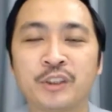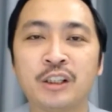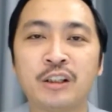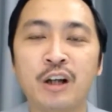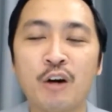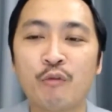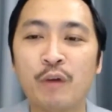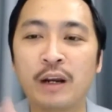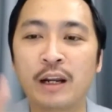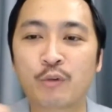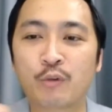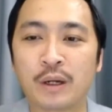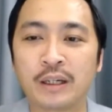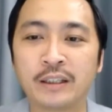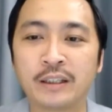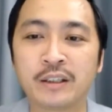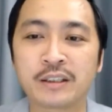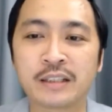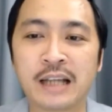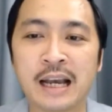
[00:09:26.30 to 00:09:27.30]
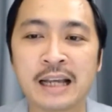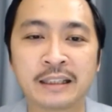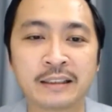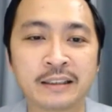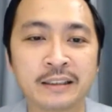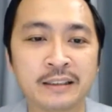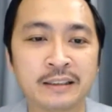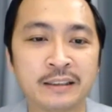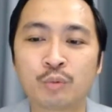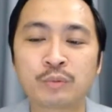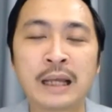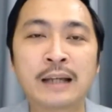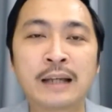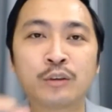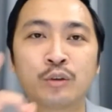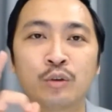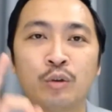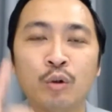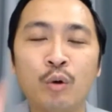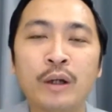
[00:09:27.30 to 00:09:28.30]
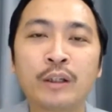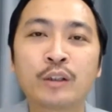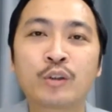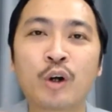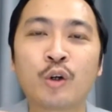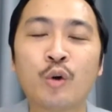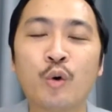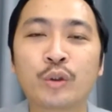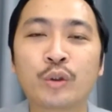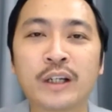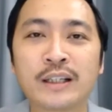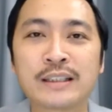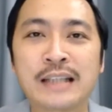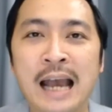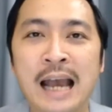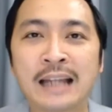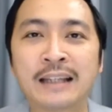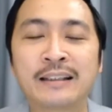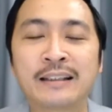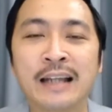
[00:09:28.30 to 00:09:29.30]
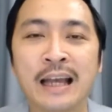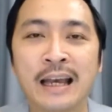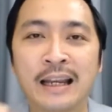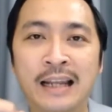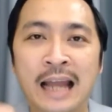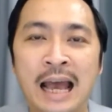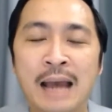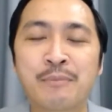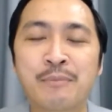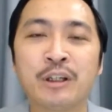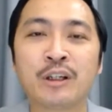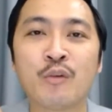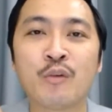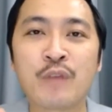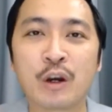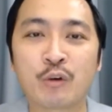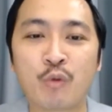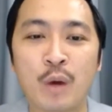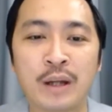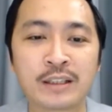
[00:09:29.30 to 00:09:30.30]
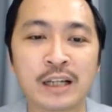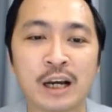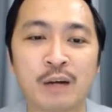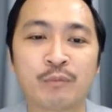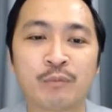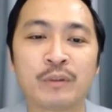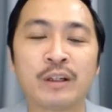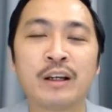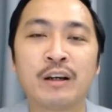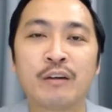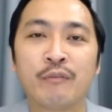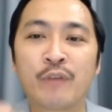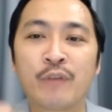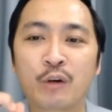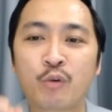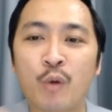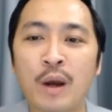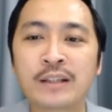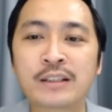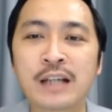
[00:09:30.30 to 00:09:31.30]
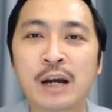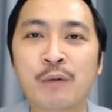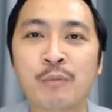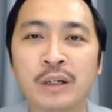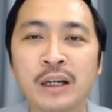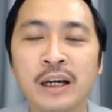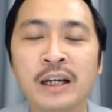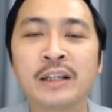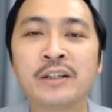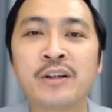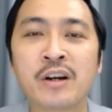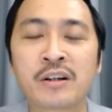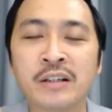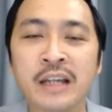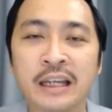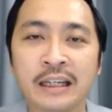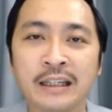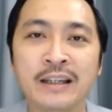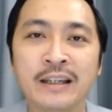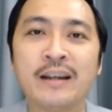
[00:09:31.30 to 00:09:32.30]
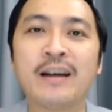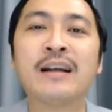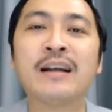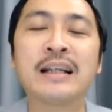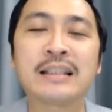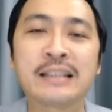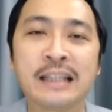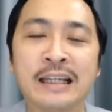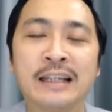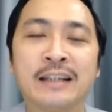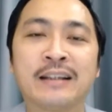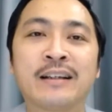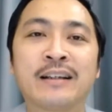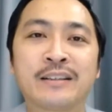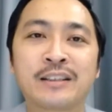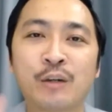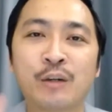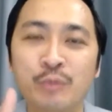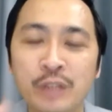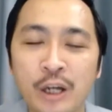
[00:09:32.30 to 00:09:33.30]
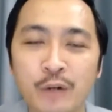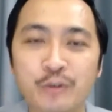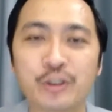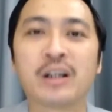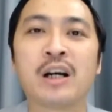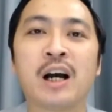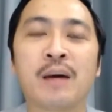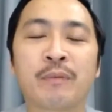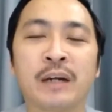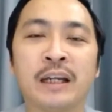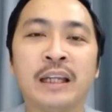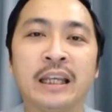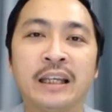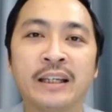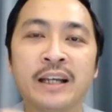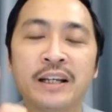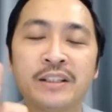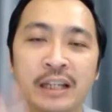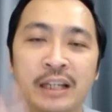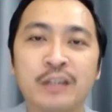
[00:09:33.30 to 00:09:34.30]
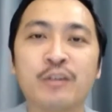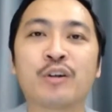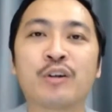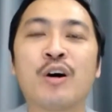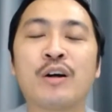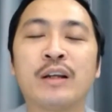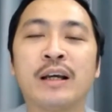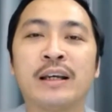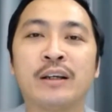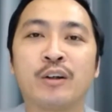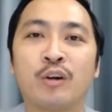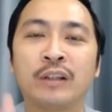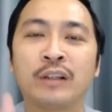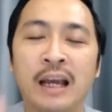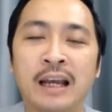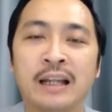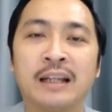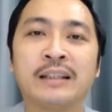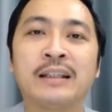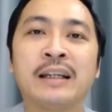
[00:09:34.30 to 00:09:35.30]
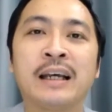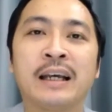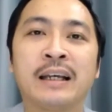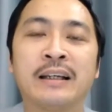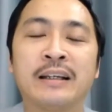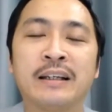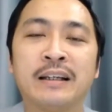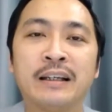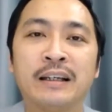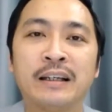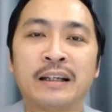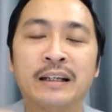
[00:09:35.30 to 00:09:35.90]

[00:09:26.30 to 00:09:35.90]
Chứ không phải là quản lý thời gian. Chúng ta luôn có đủ thời gian để làm những công việc quan trọng. Việc quan trọng ở đây được định nghĩa là gì? Trong nhiều trường hợp cái định nghĩa chính của nó ở đây có thể là như này,